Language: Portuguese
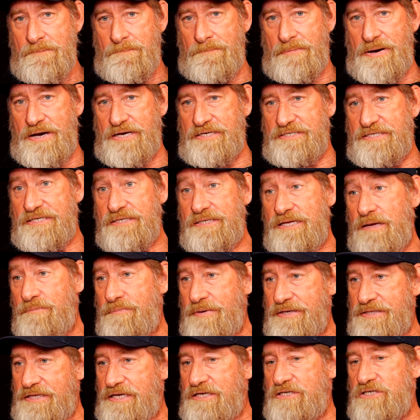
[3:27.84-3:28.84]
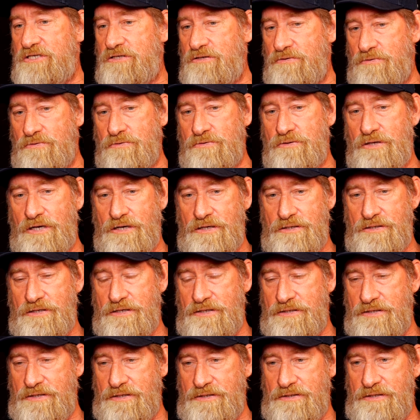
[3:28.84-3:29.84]
Mas independente do, da,
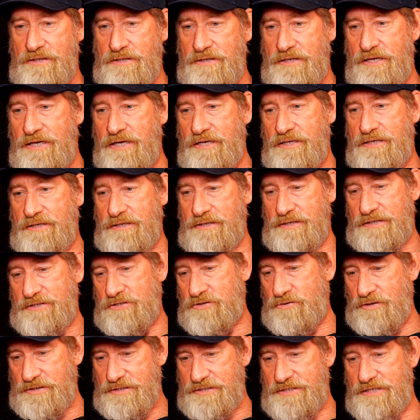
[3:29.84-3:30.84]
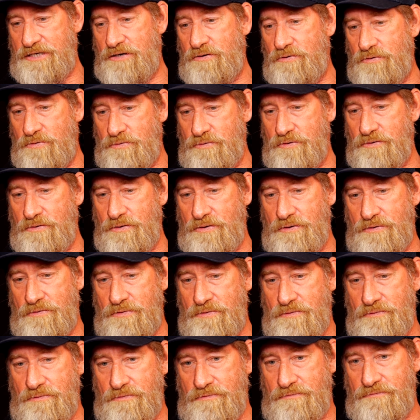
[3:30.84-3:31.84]
da, da, né, da
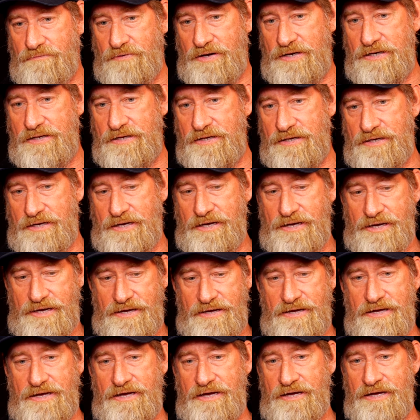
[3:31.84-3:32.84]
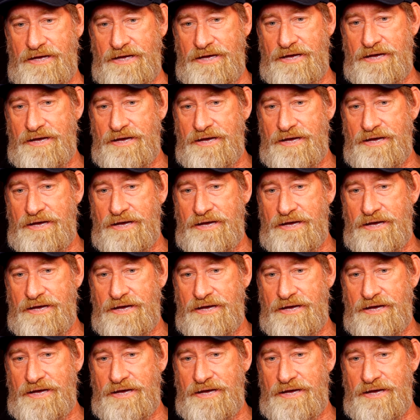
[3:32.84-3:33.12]
situação, vale, é,